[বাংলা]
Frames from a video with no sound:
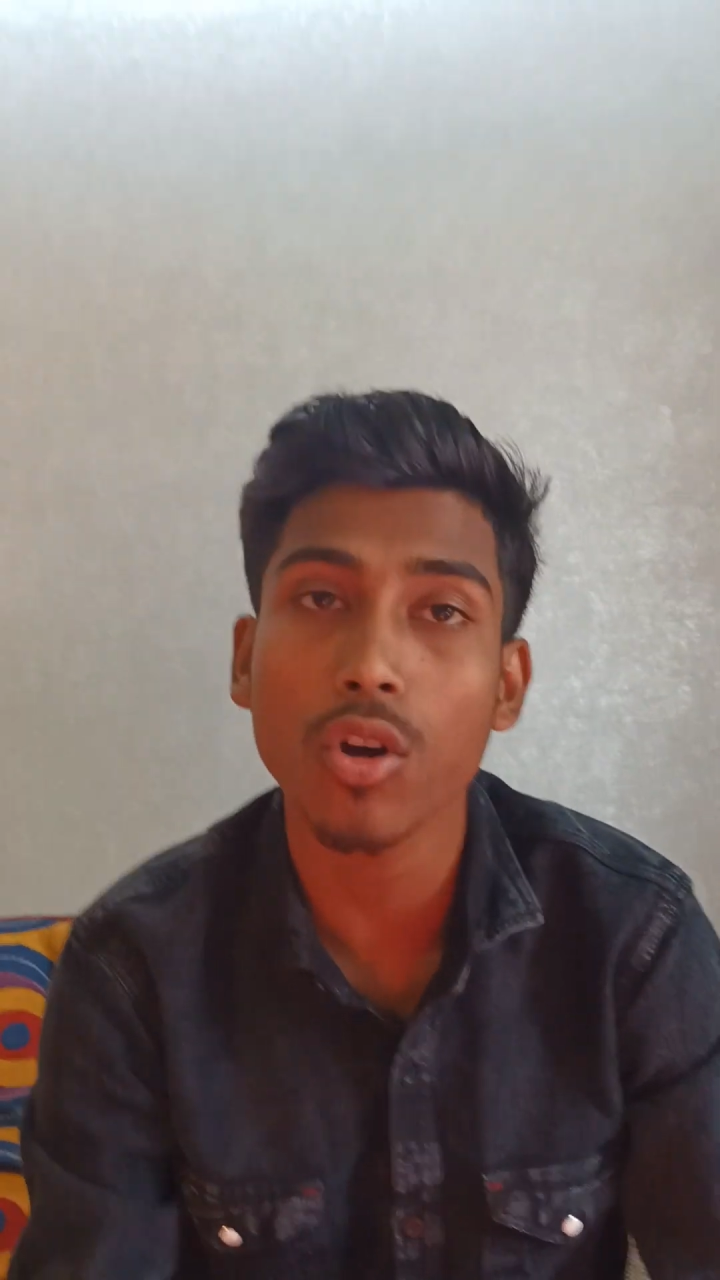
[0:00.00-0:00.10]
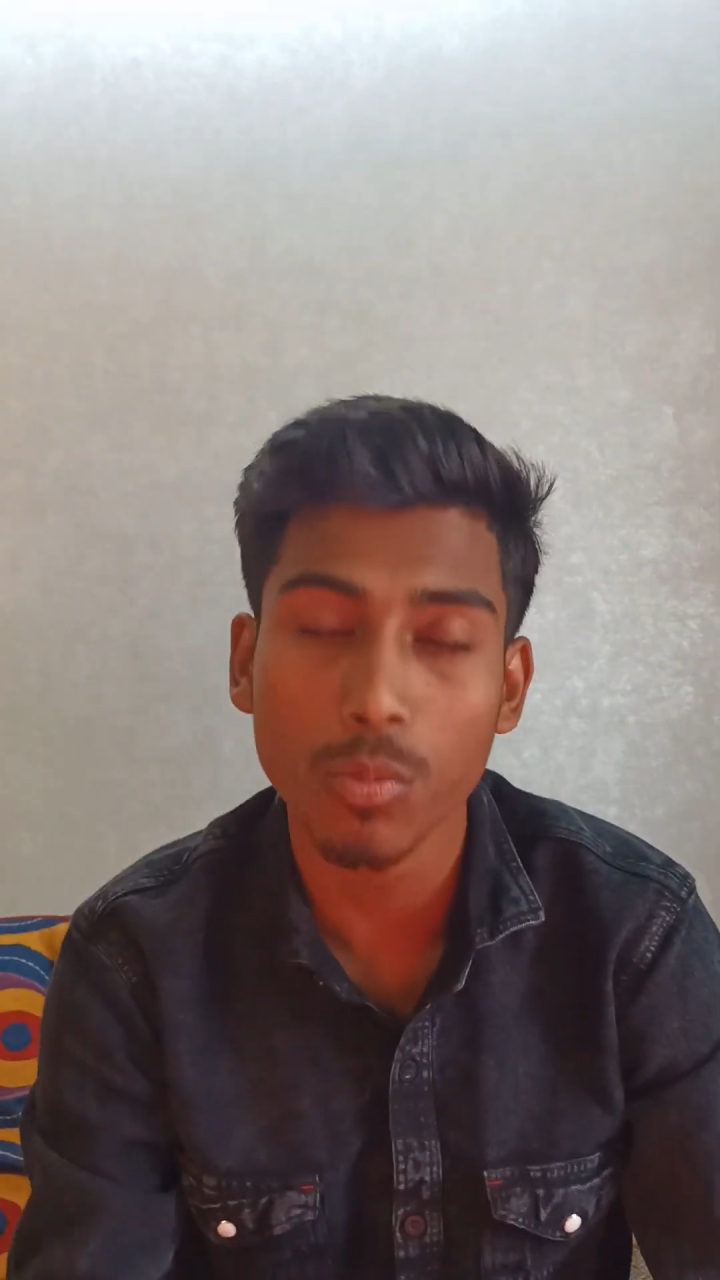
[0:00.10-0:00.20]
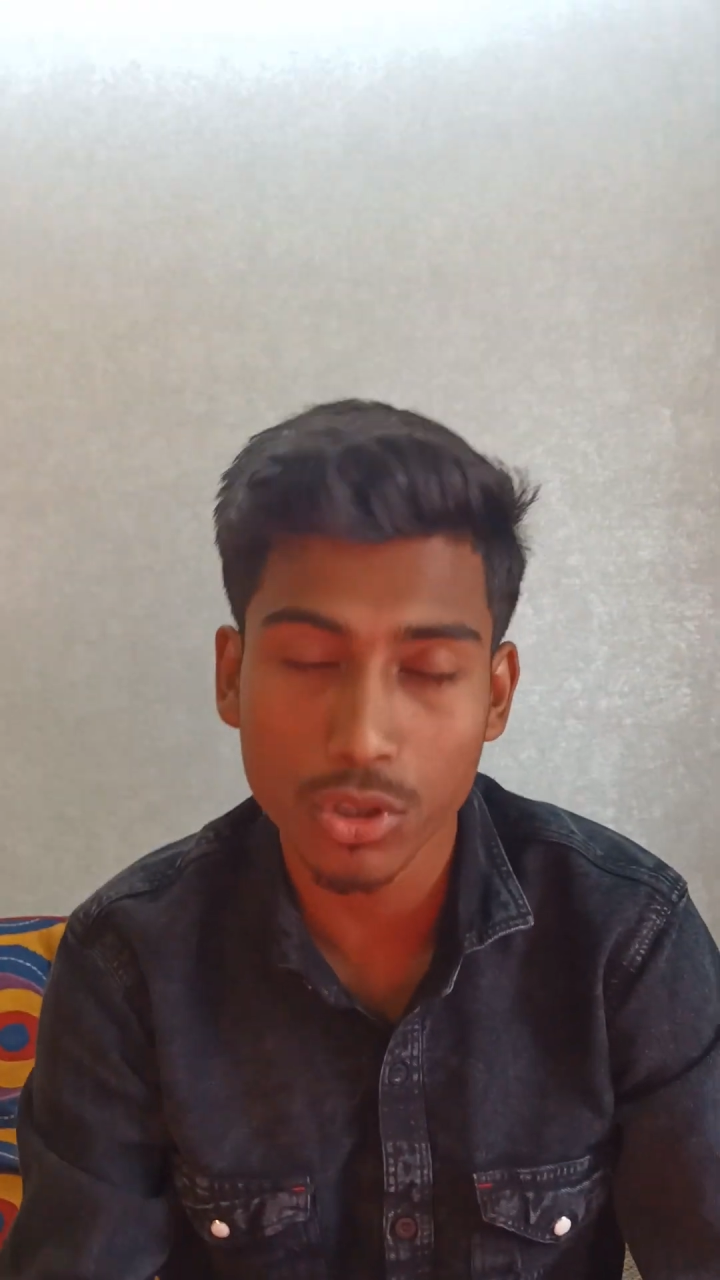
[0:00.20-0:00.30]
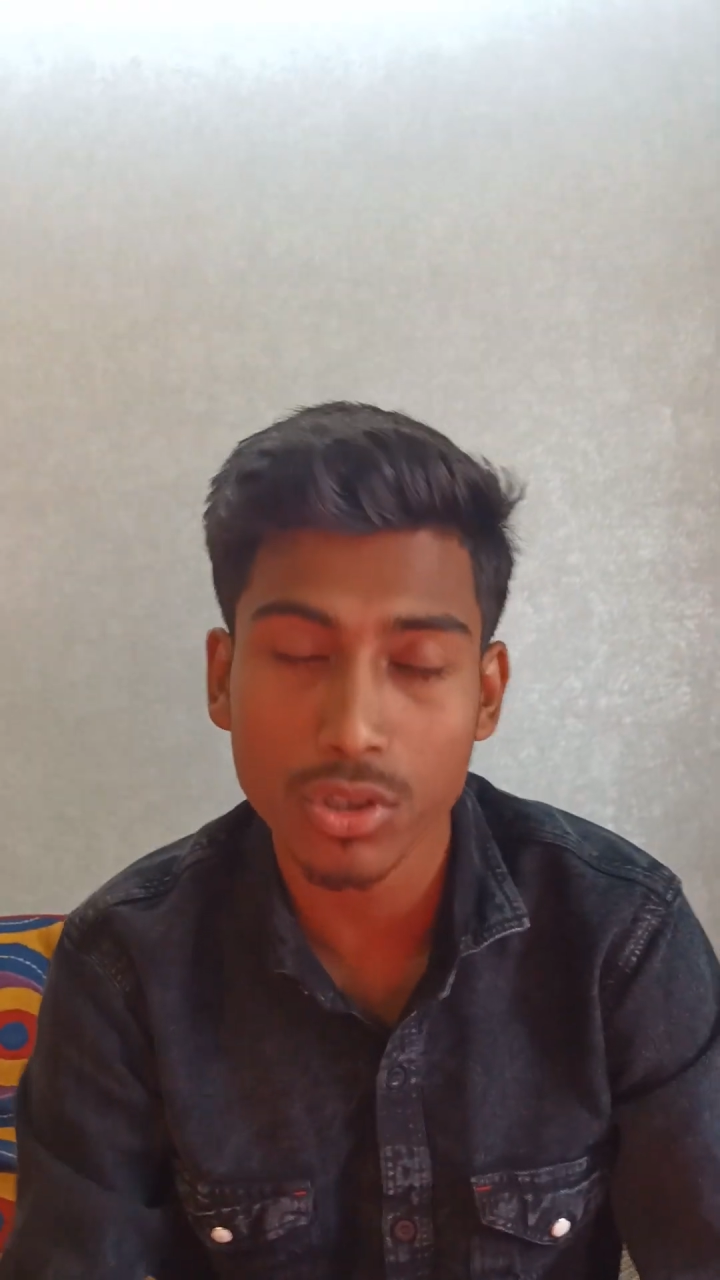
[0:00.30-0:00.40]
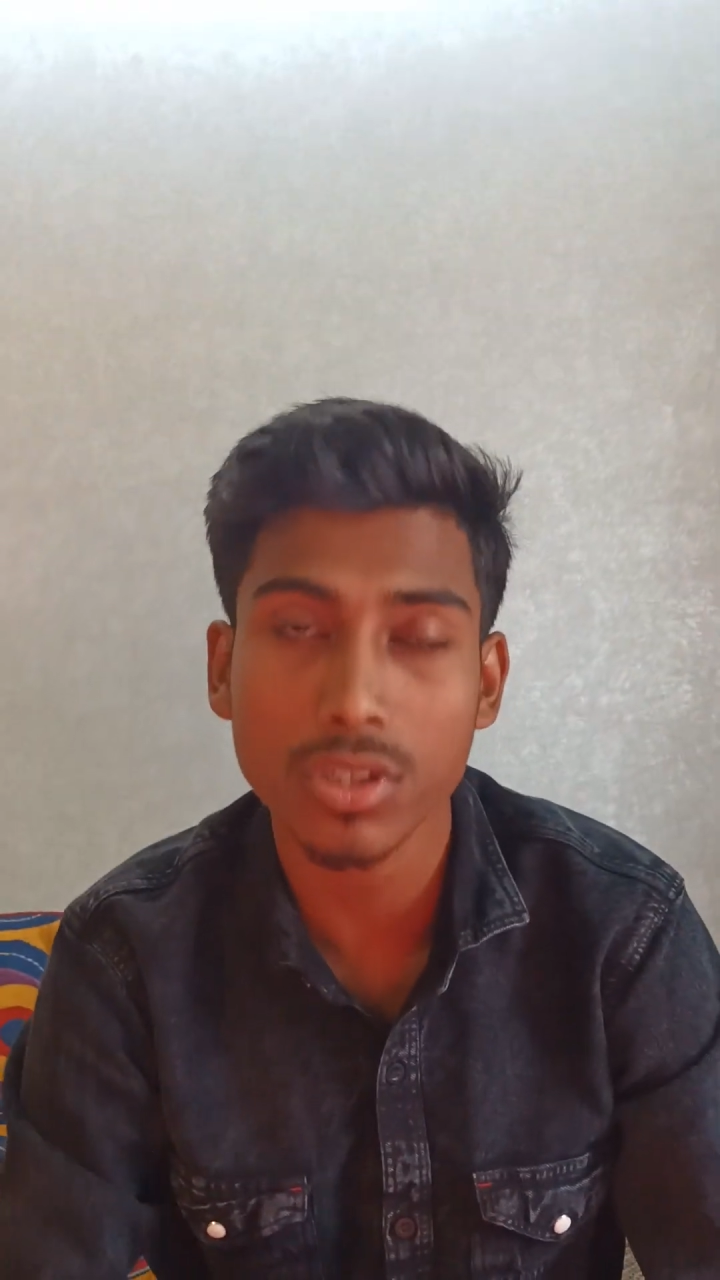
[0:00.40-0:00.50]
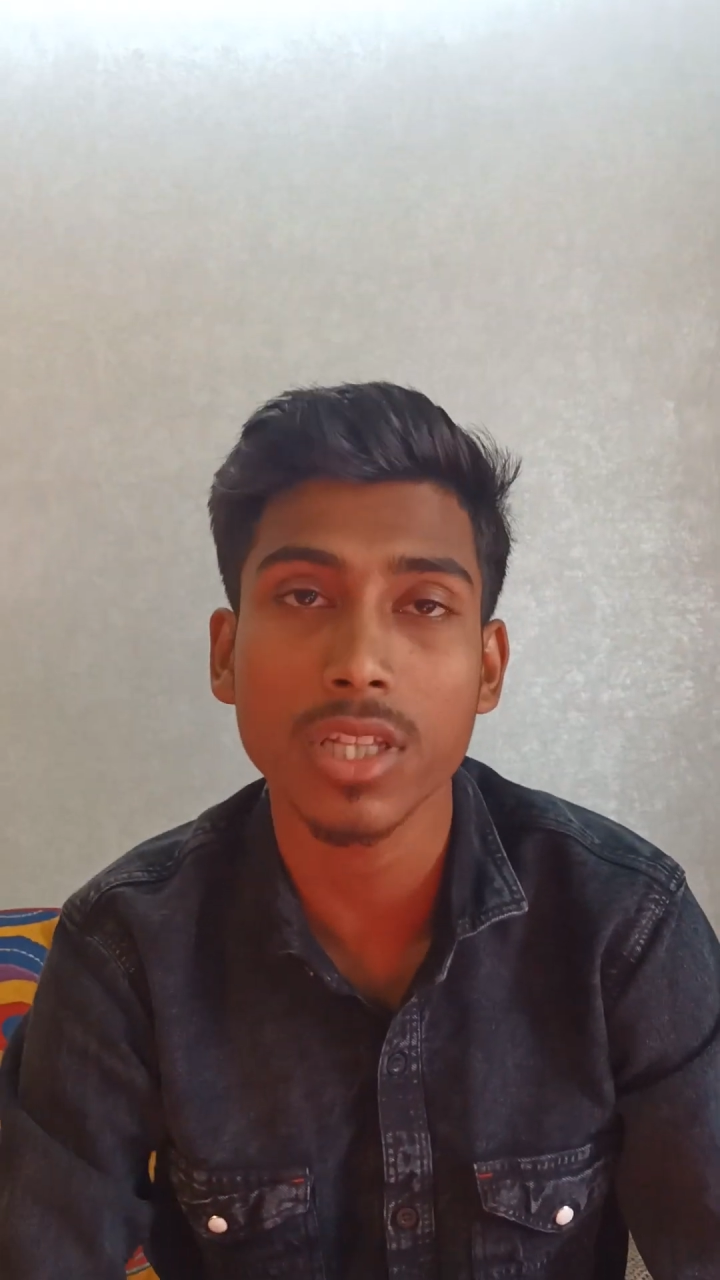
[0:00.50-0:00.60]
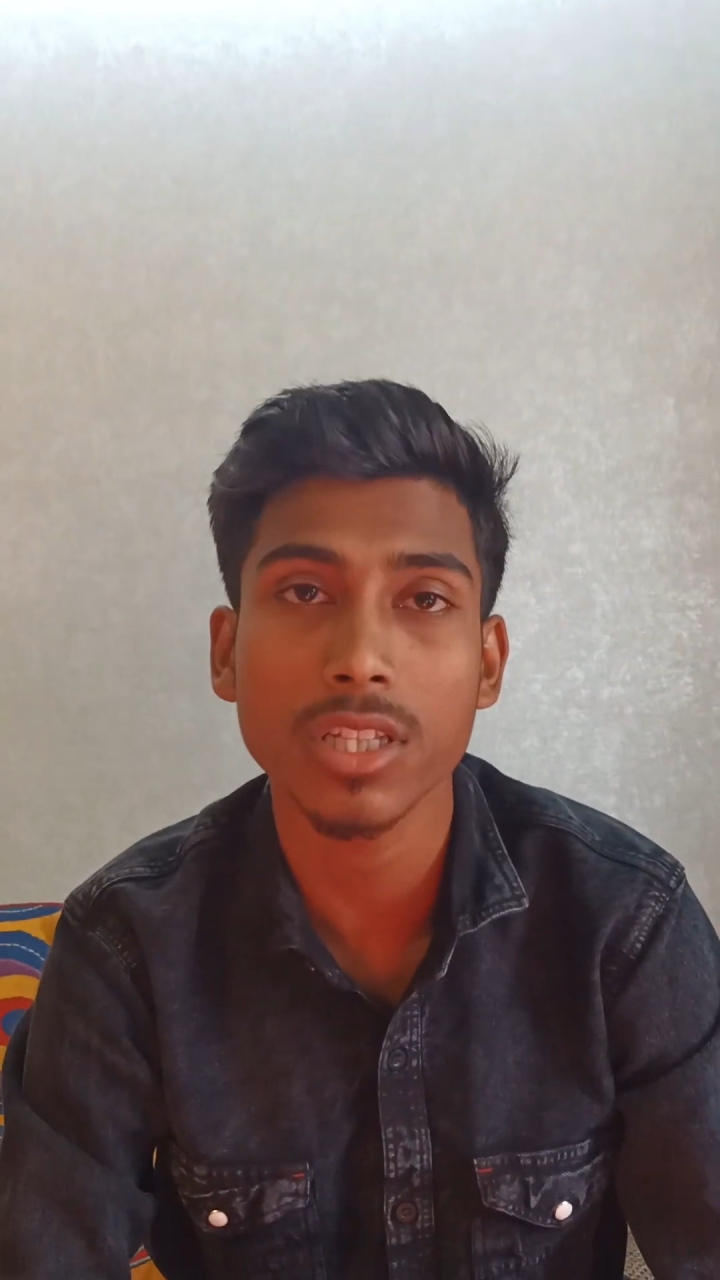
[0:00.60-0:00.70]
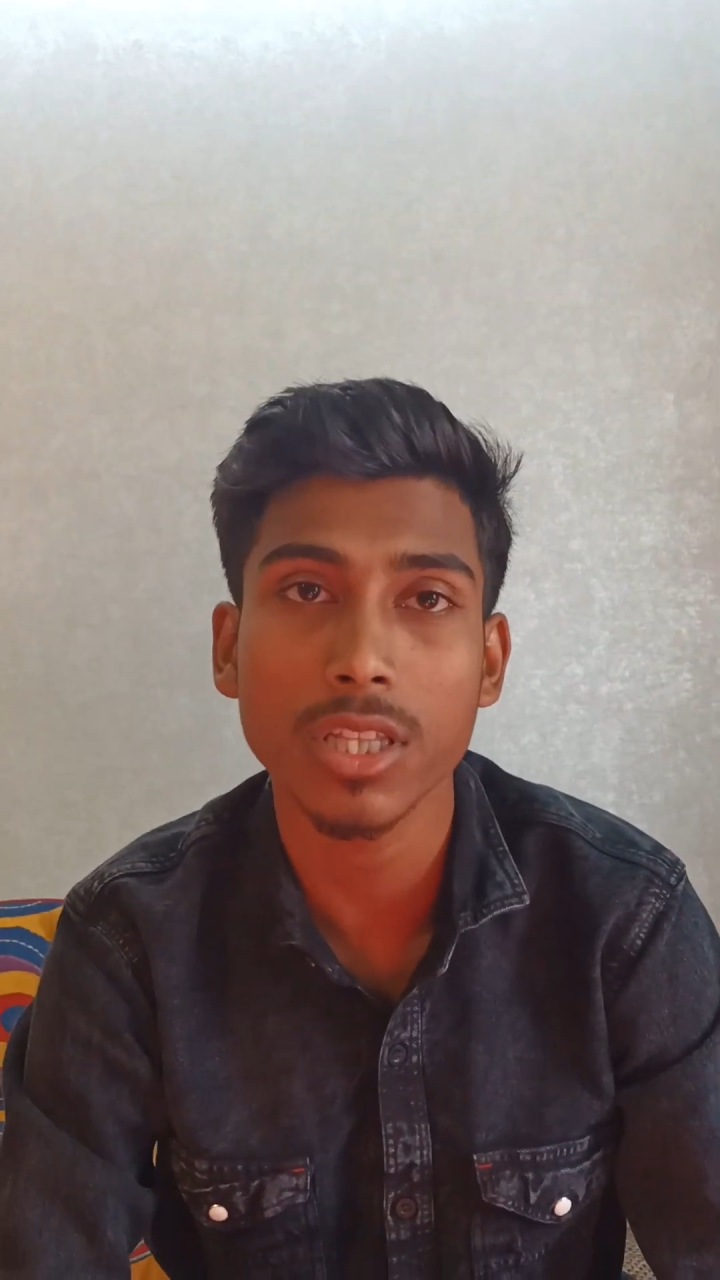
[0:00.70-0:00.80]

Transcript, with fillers: কর্মসংস্থান